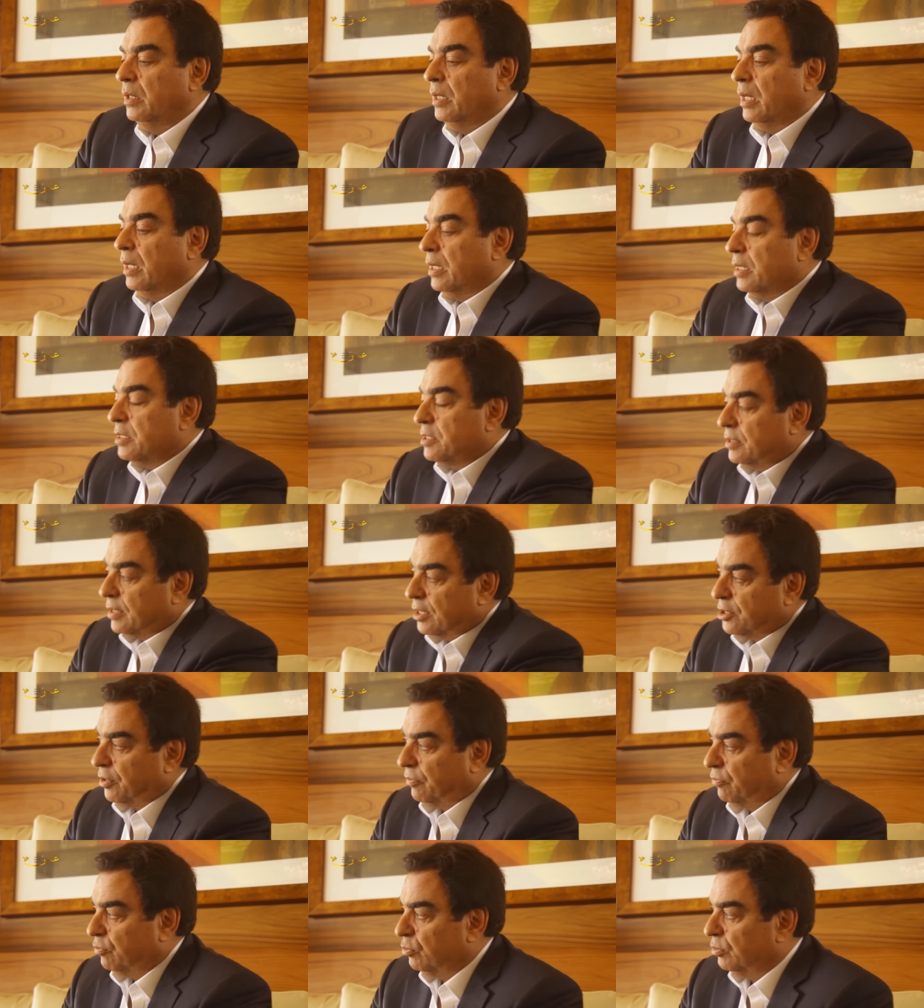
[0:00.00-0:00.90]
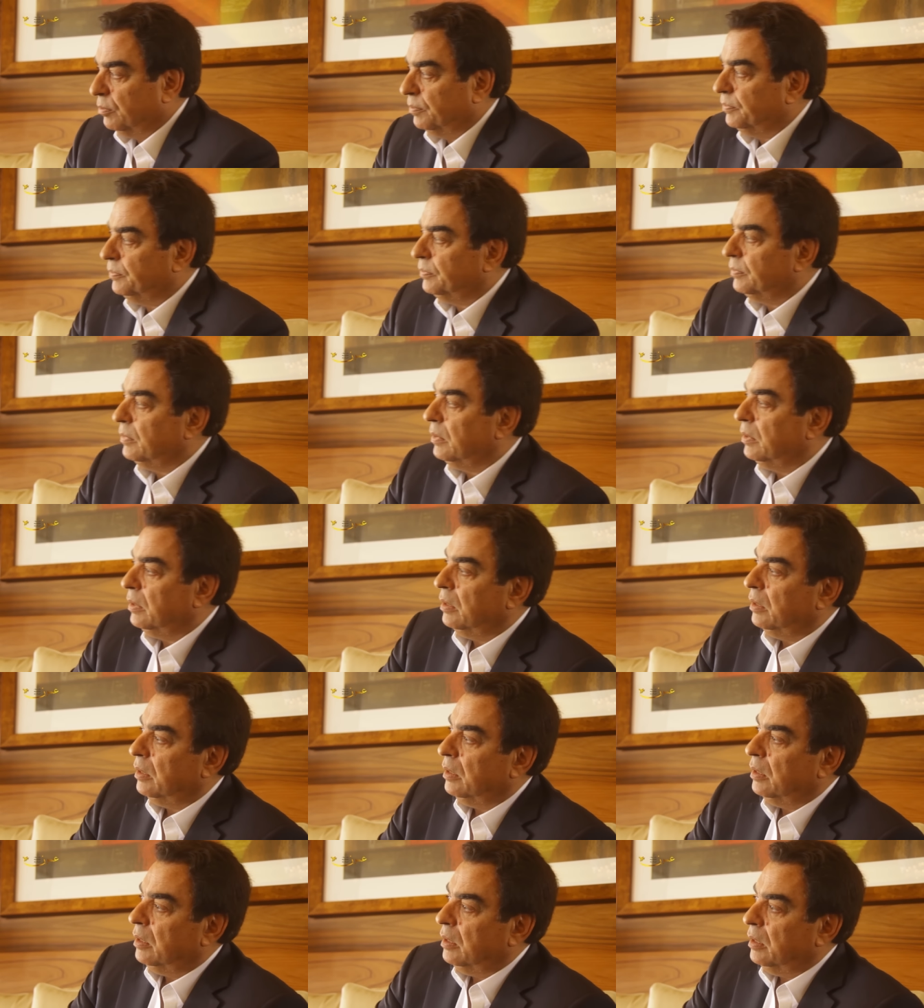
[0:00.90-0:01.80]
لأن الناس اكتشفوا
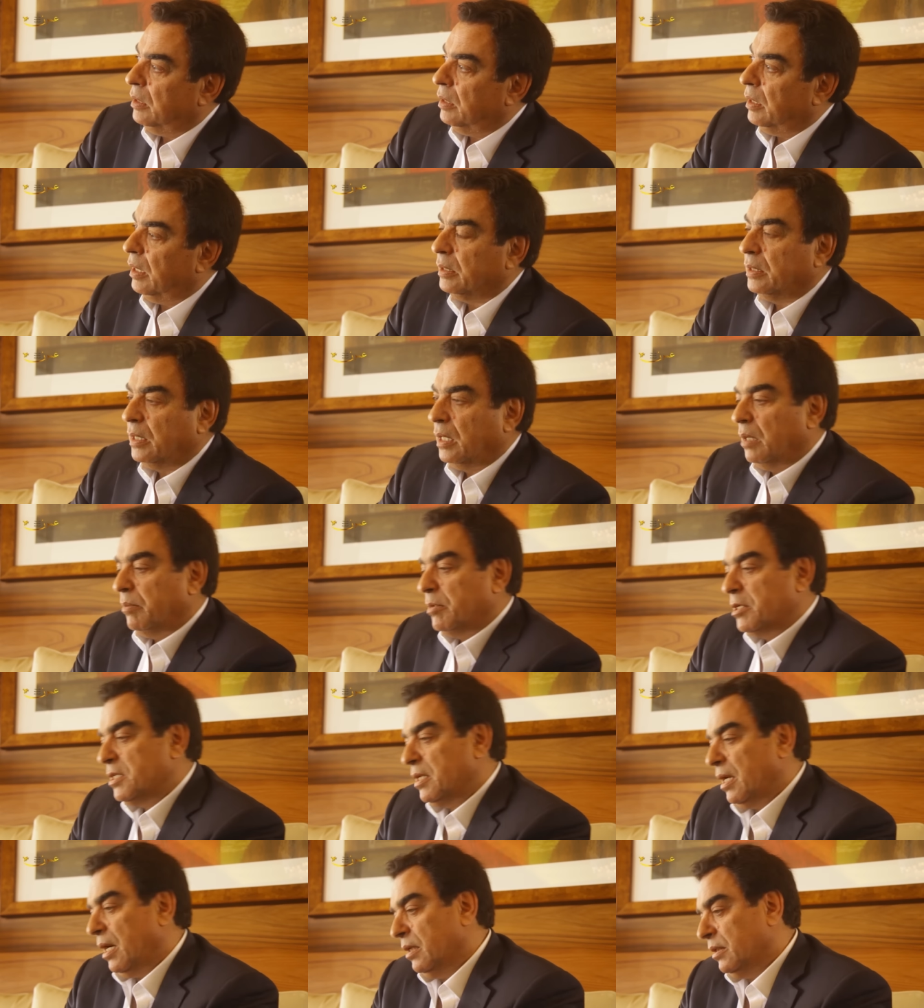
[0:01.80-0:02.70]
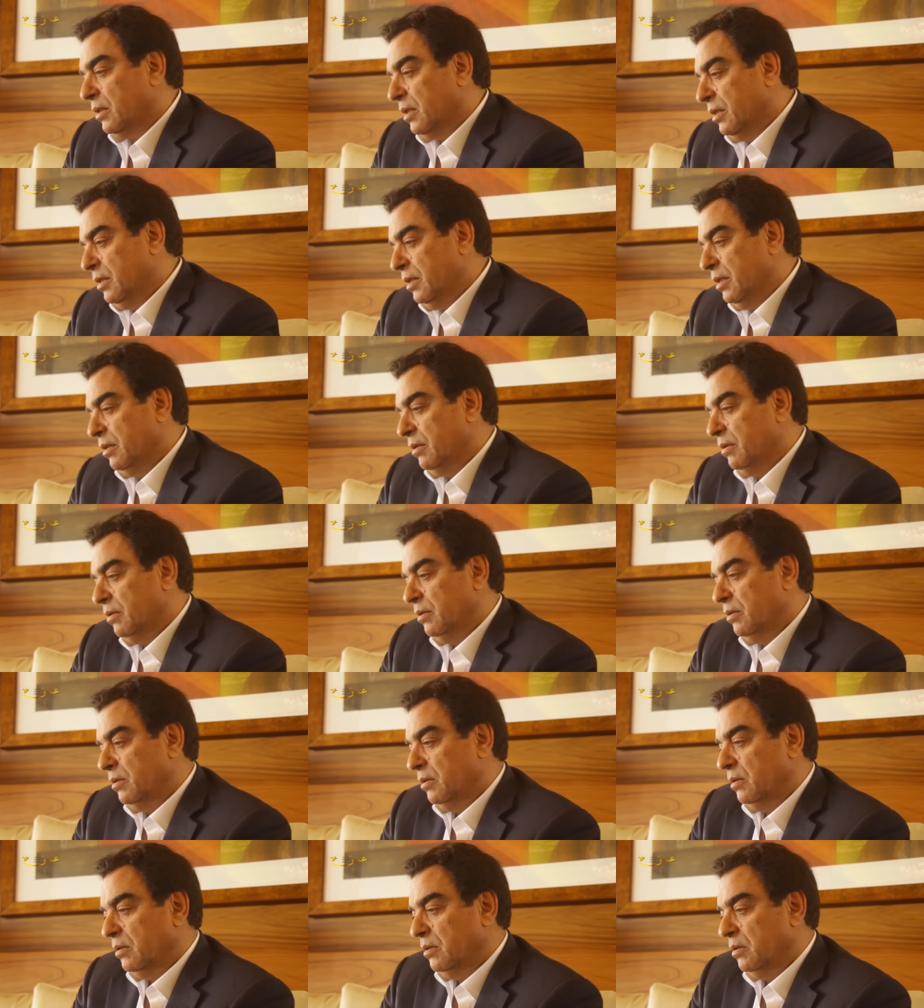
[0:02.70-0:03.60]
أن لا مصلحة لي
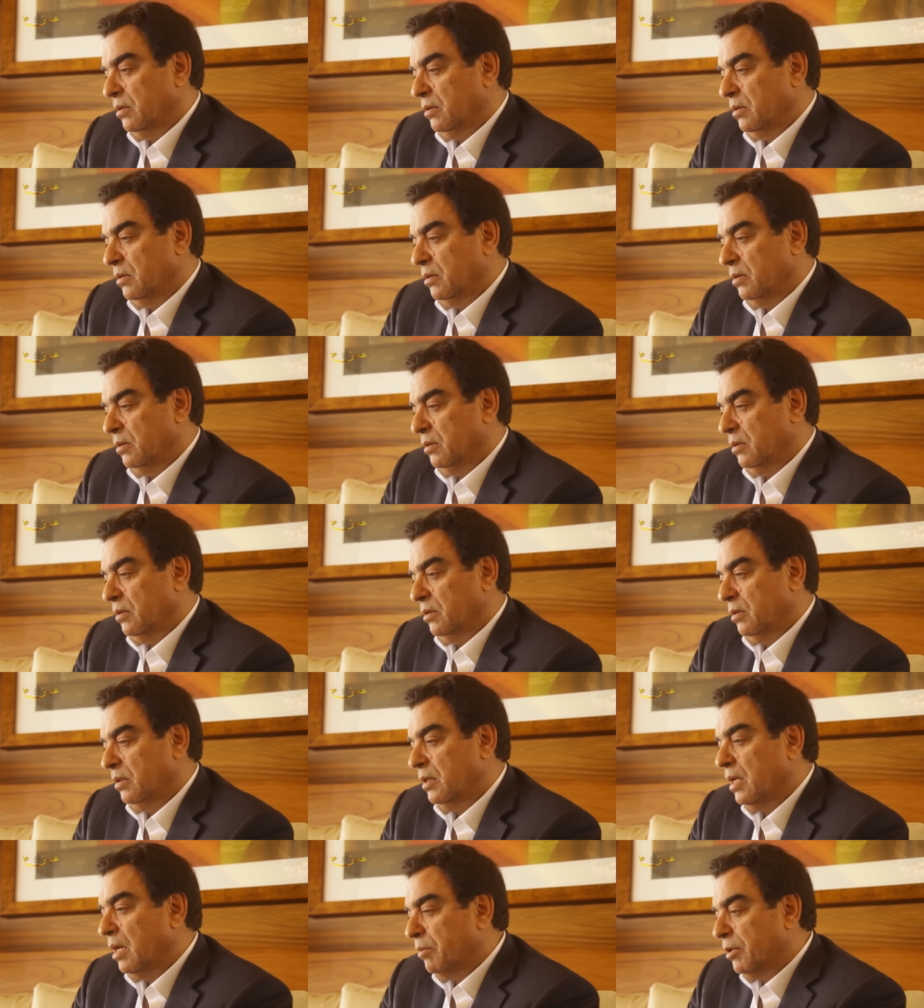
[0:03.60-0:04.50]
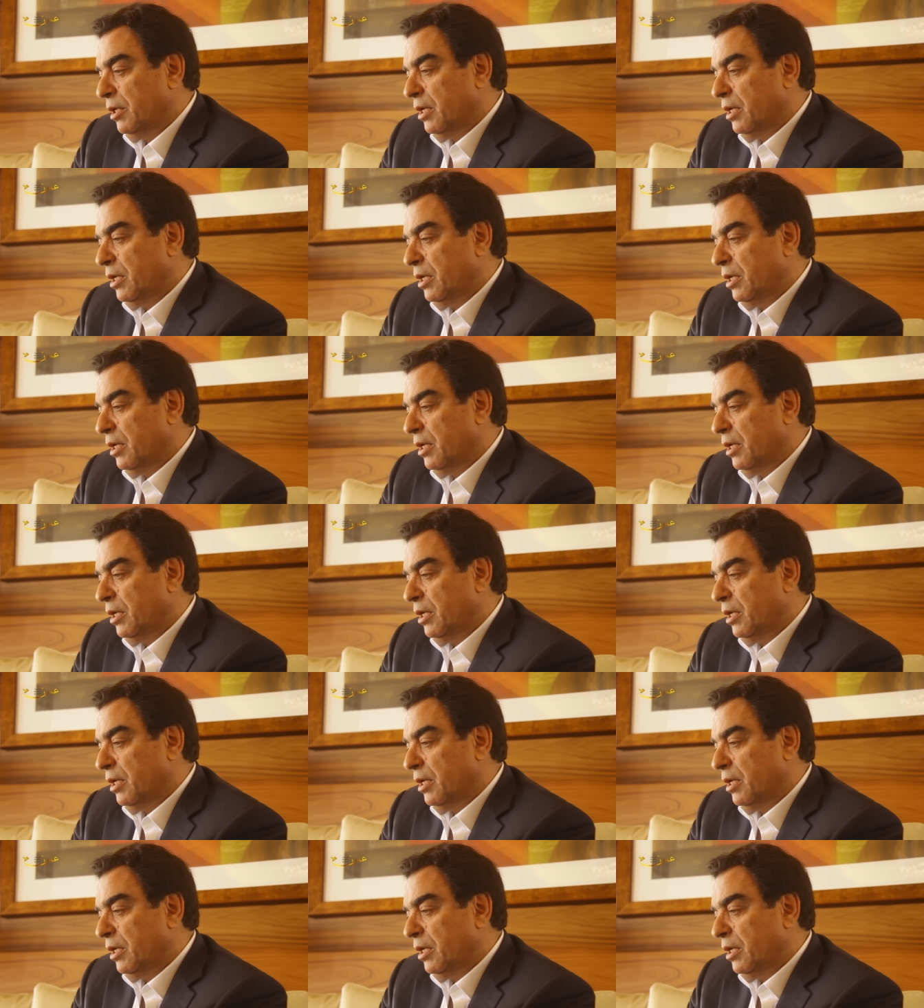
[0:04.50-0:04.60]
لا